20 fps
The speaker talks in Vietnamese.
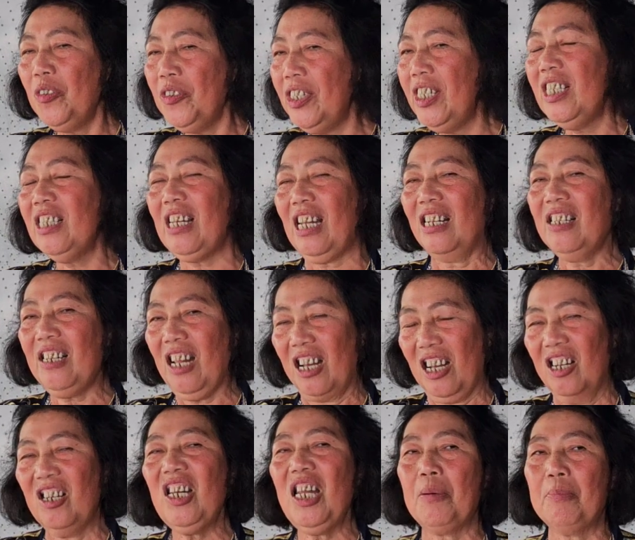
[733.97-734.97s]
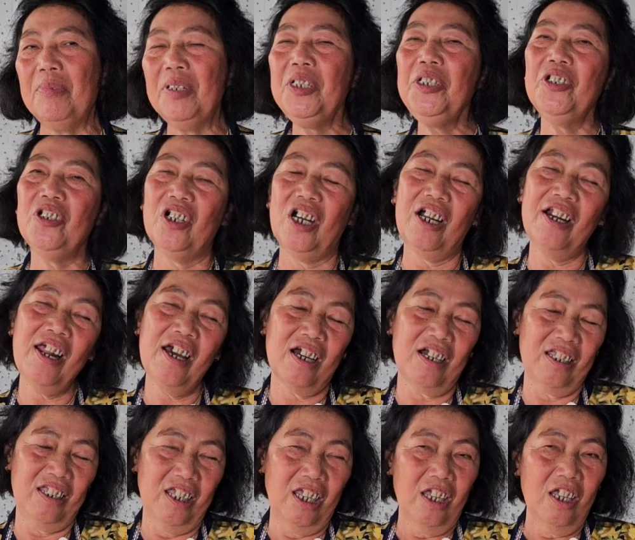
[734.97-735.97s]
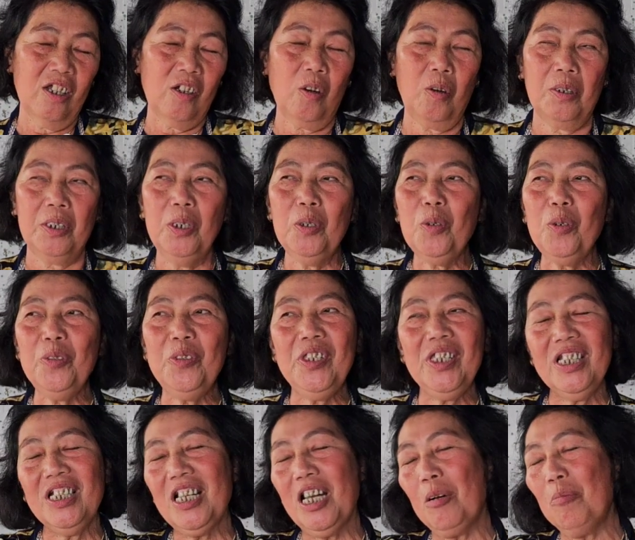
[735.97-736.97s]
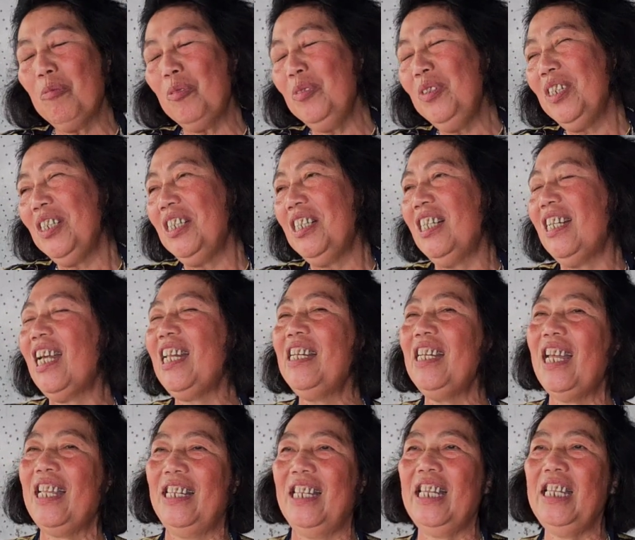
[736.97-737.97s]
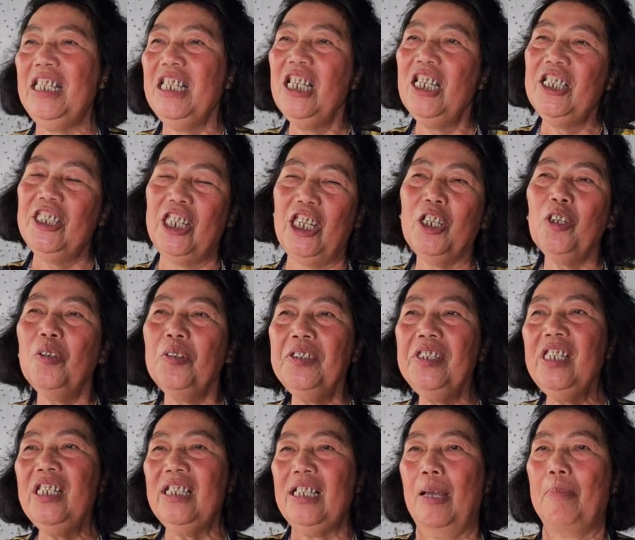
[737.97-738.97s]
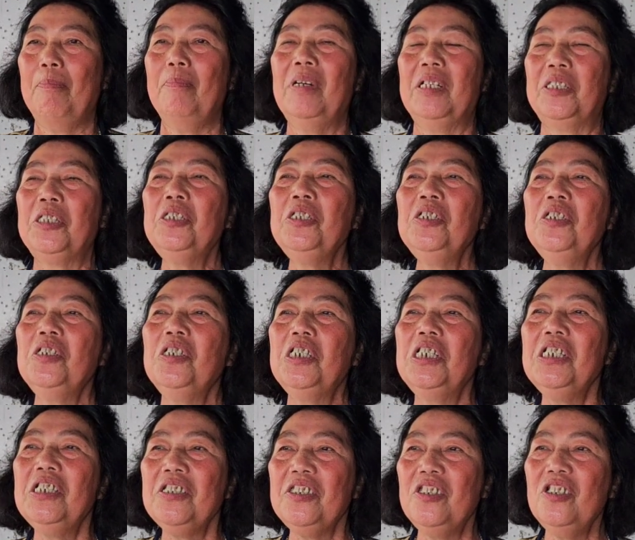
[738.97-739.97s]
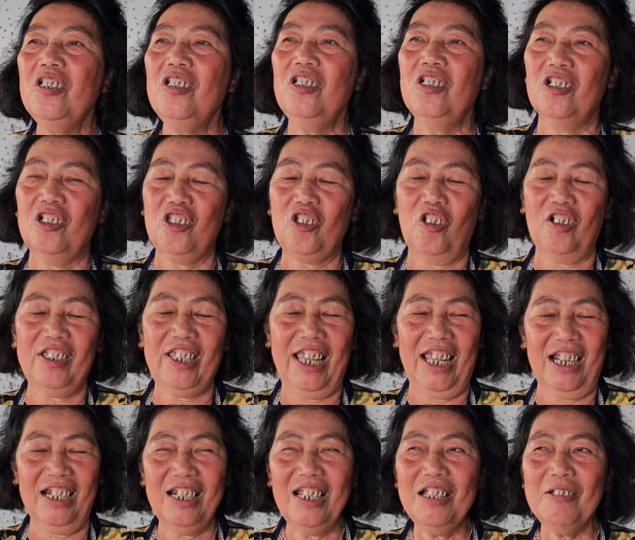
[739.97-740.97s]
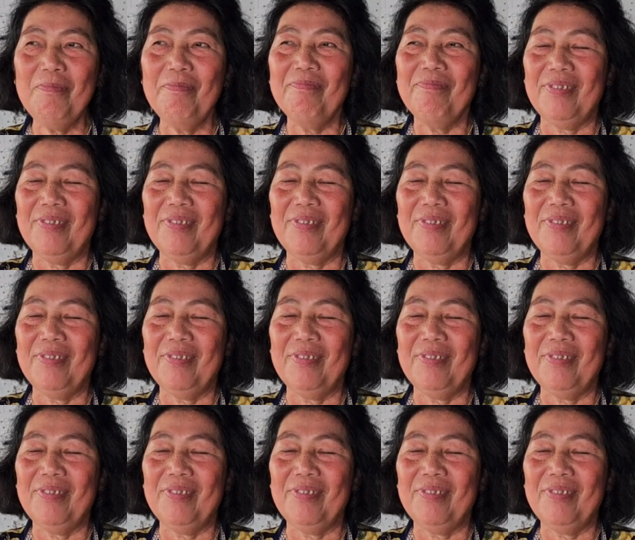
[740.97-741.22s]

có duyên lẫn nợ là mới được ở đời còn nếu có duyên không như anh đầy đây chỉ có duyên gặp mà chưa chưa được chọn dạng đó